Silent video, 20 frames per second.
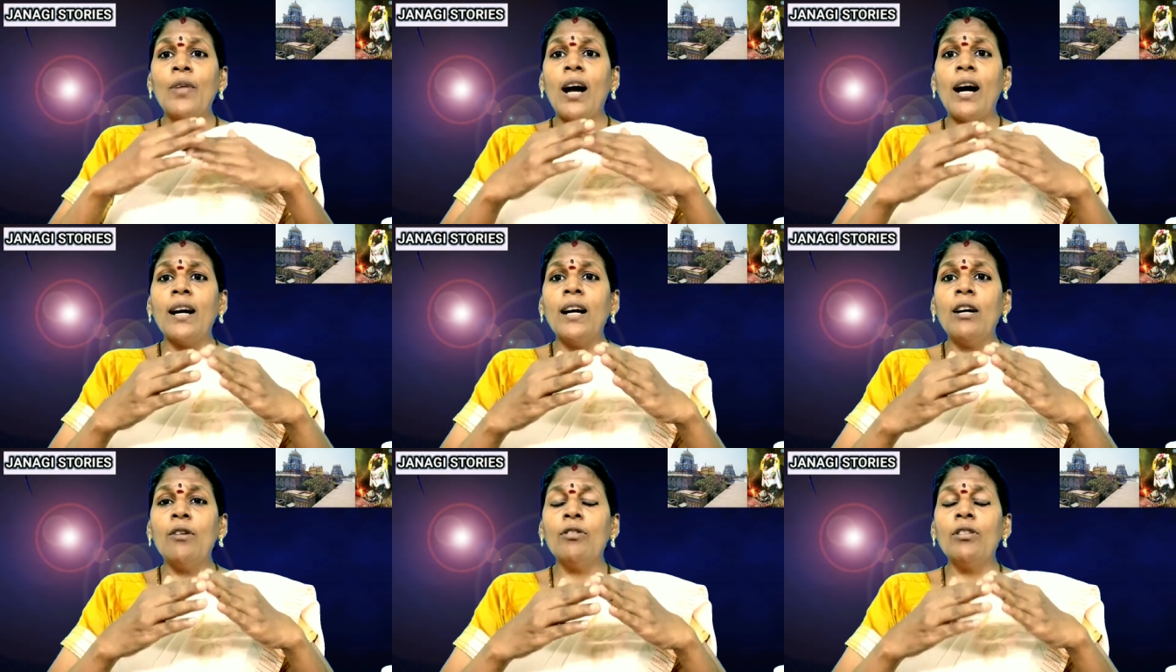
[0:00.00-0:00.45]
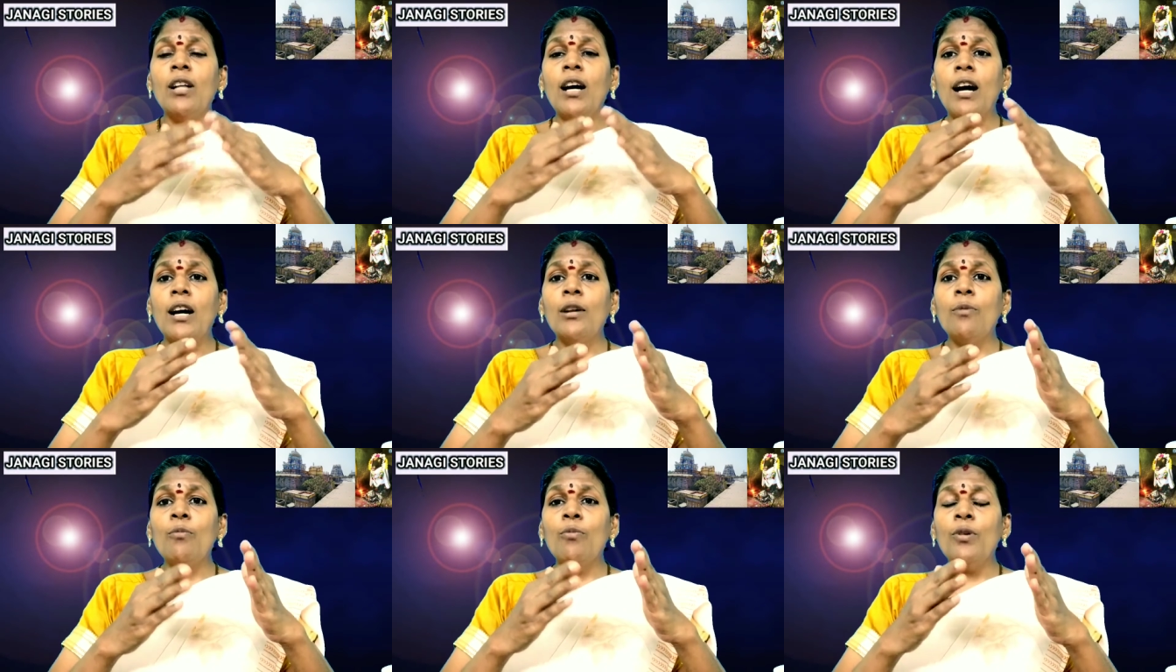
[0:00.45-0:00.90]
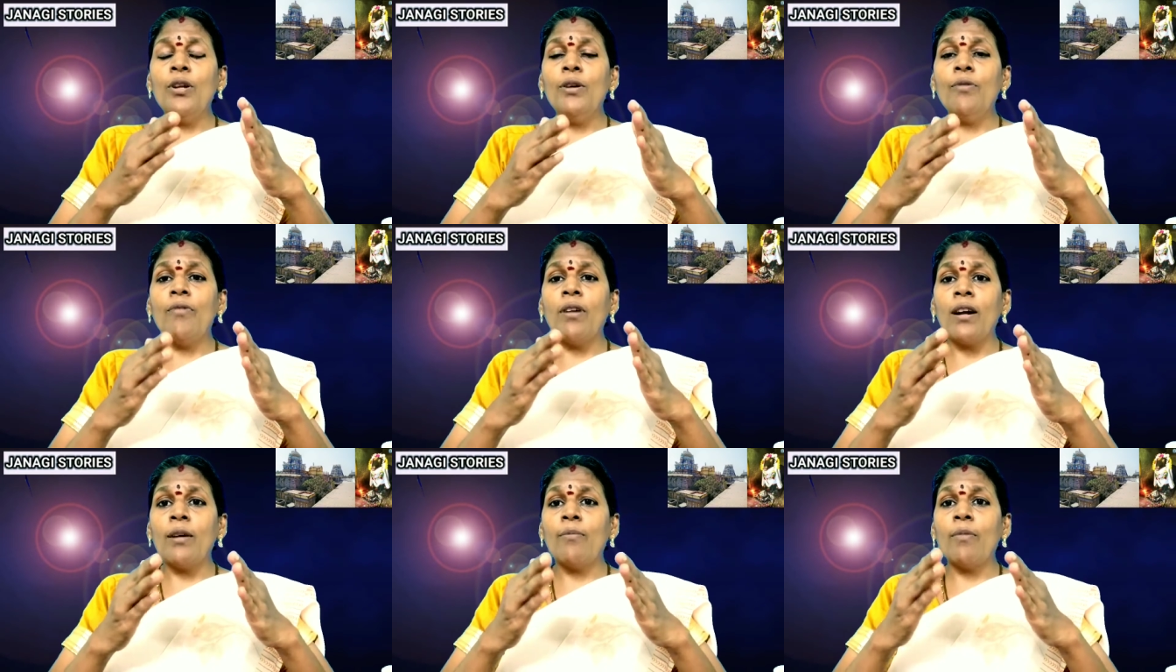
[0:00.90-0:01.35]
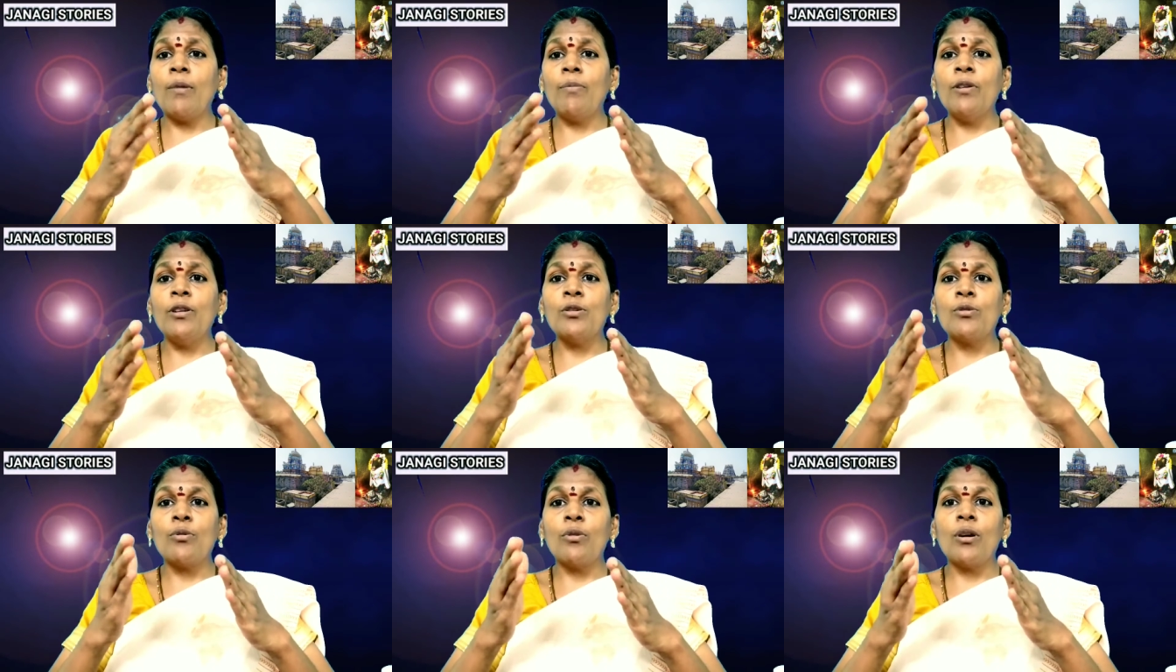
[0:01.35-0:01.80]
அங்கே வந்து அரும்புலி வனம்
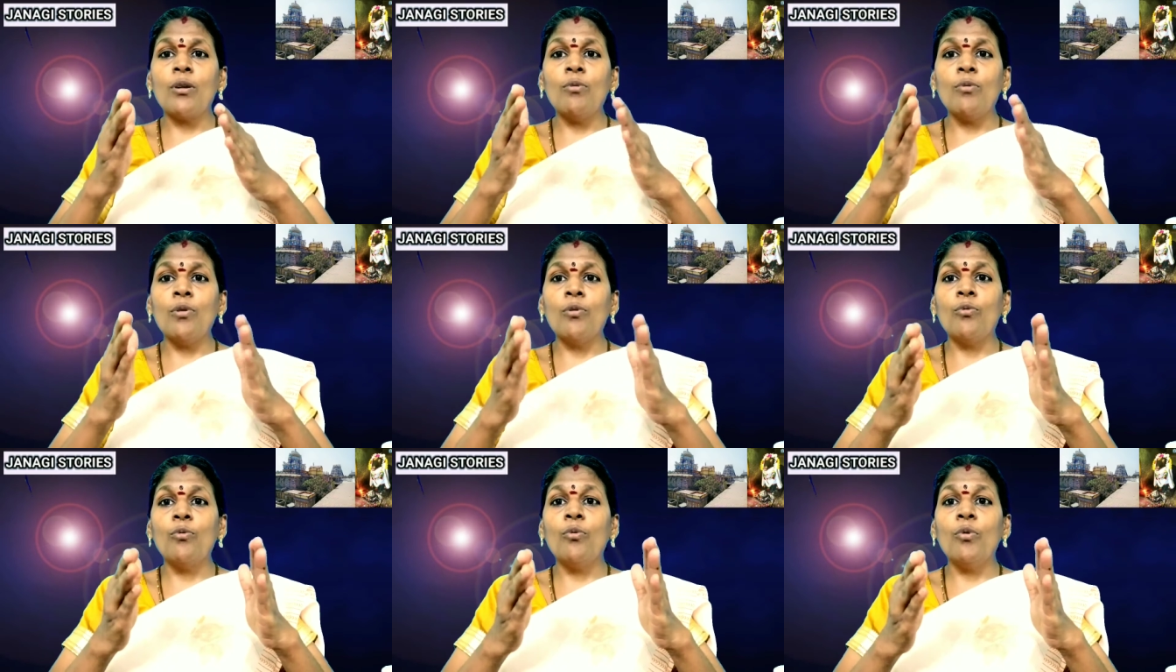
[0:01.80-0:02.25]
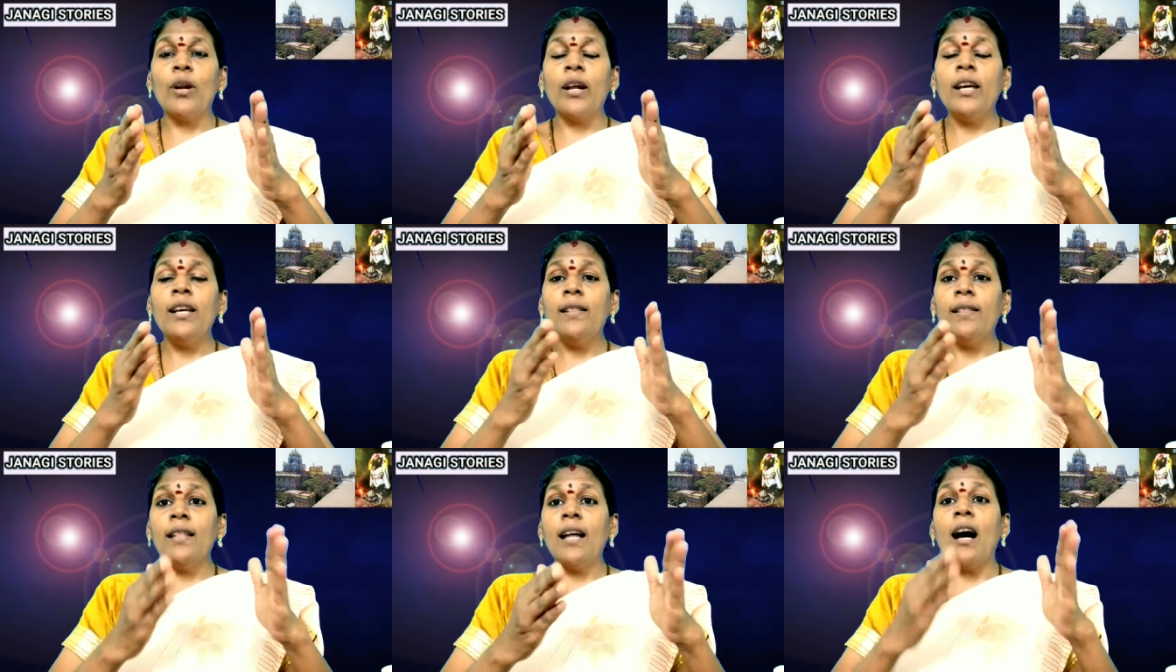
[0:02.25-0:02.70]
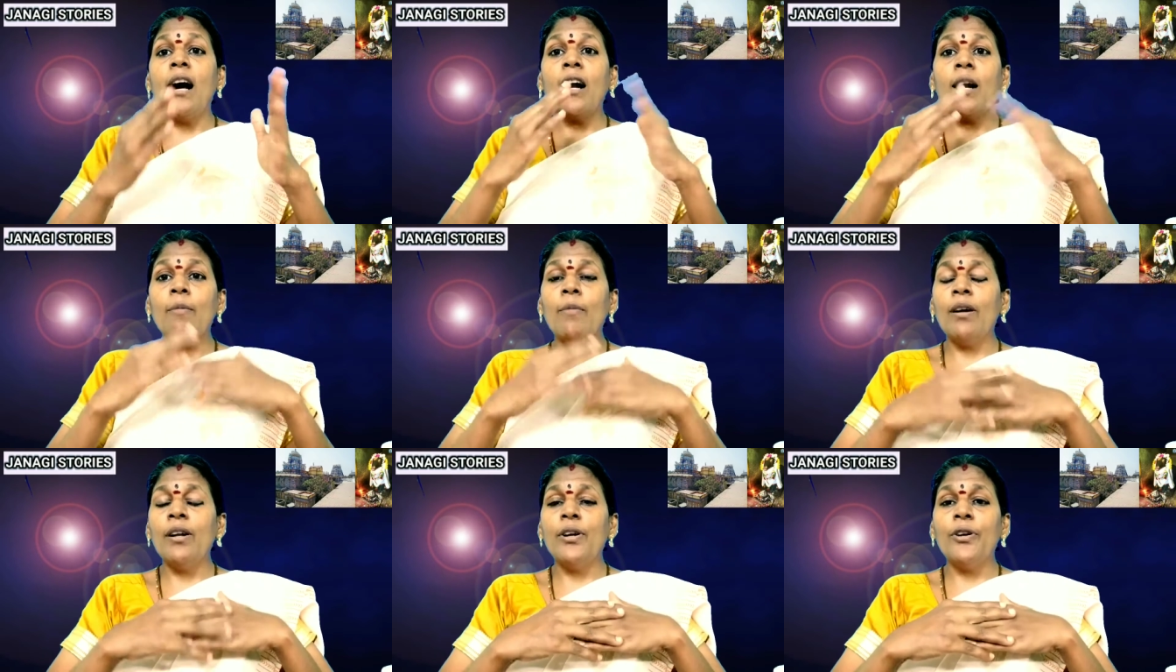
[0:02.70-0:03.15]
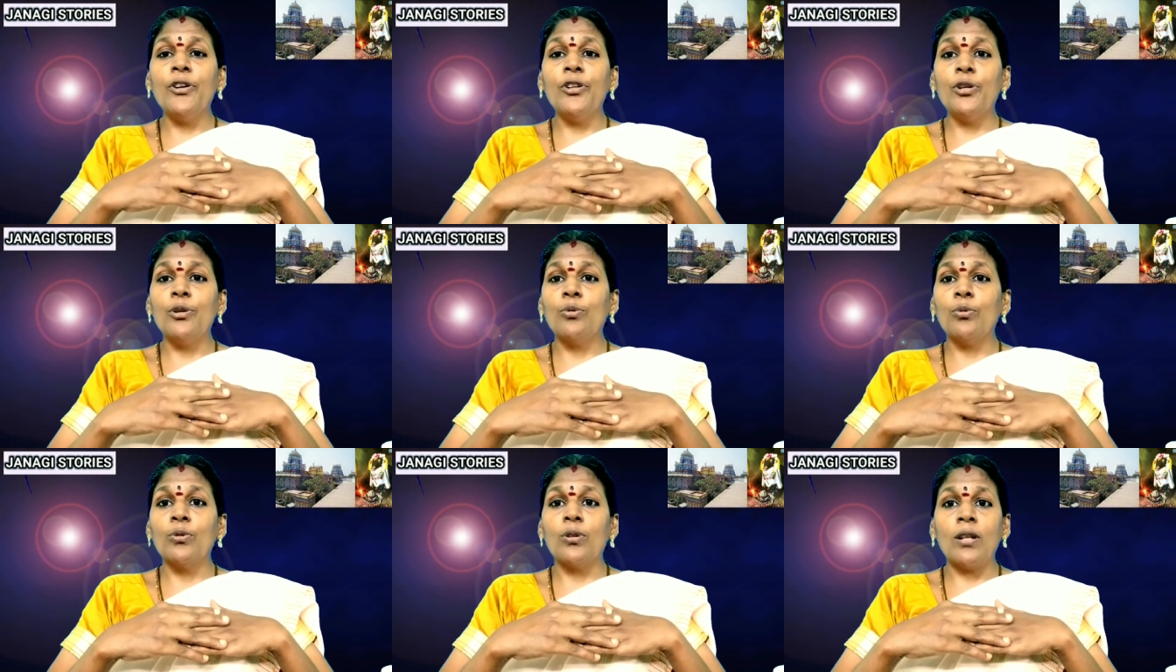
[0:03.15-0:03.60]
அப்படின்னு சொல்கிற ஒரு ஊரை தானமாக
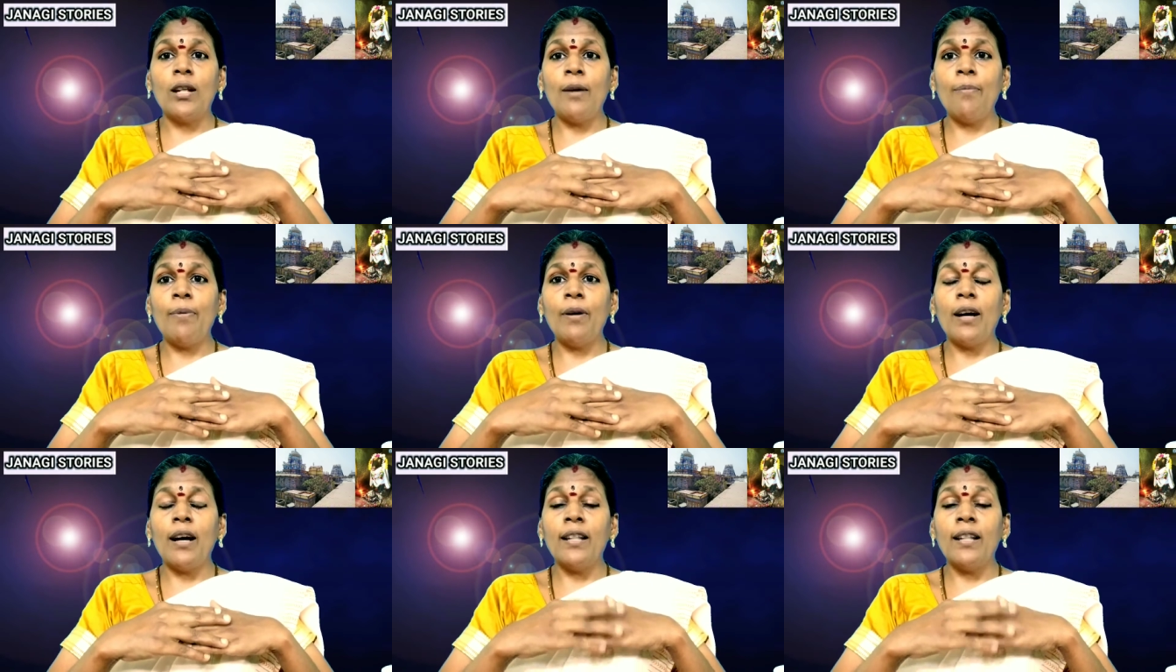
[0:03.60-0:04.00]
எழுதி கொடுத்ததா